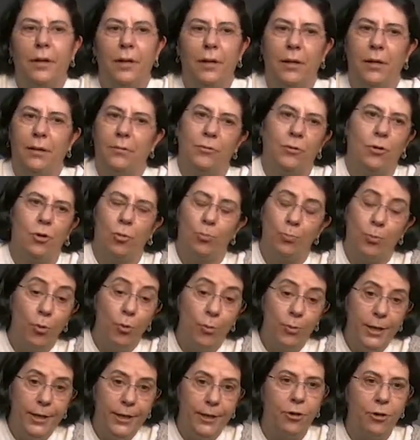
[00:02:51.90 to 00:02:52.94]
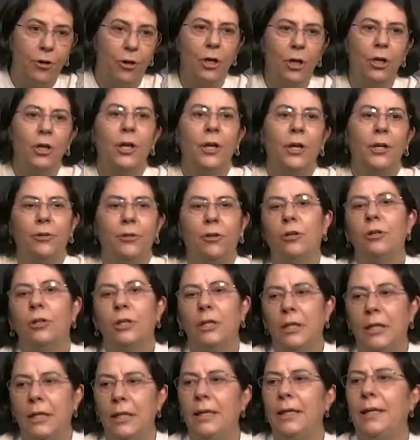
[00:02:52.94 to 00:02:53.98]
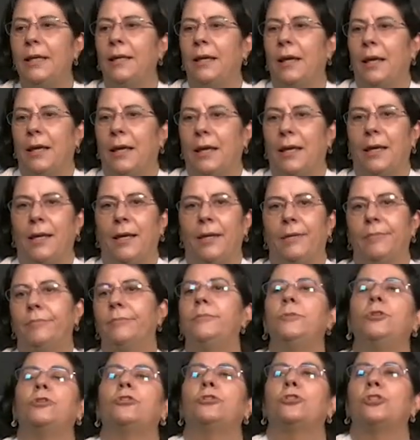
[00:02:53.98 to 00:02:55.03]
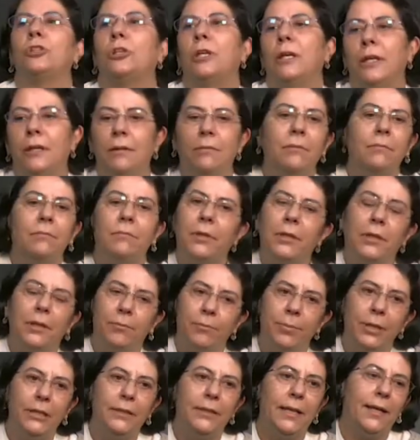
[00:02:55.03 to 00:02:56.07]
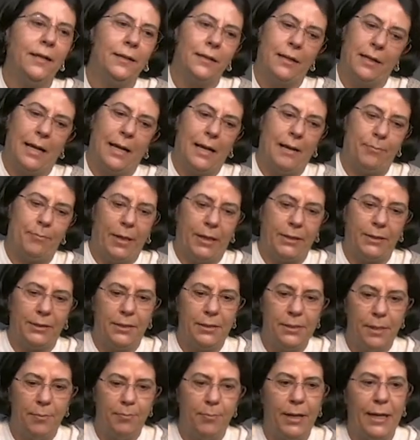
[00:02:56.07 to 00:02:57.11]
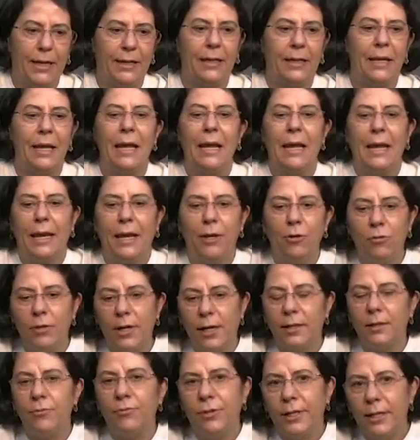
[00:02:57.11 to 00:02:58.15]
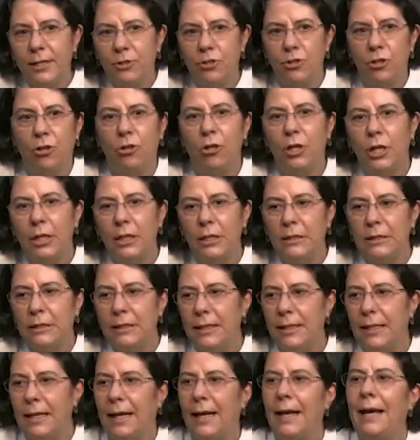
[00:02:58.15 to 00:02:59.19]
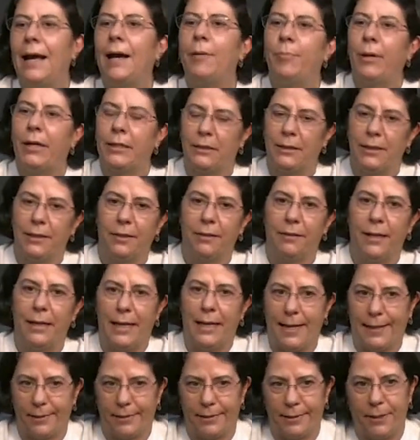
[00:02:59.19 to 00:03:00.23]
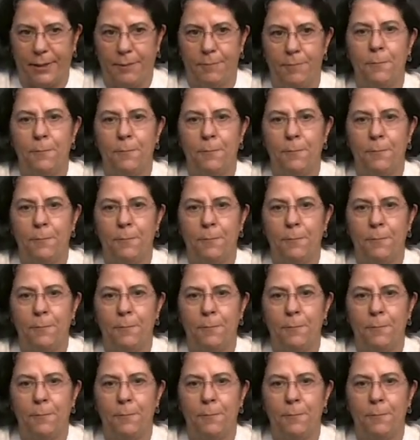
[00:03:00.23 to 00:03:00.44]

lo público, y eh, nos invitan a participar en una reflexión crítica a partir del arte.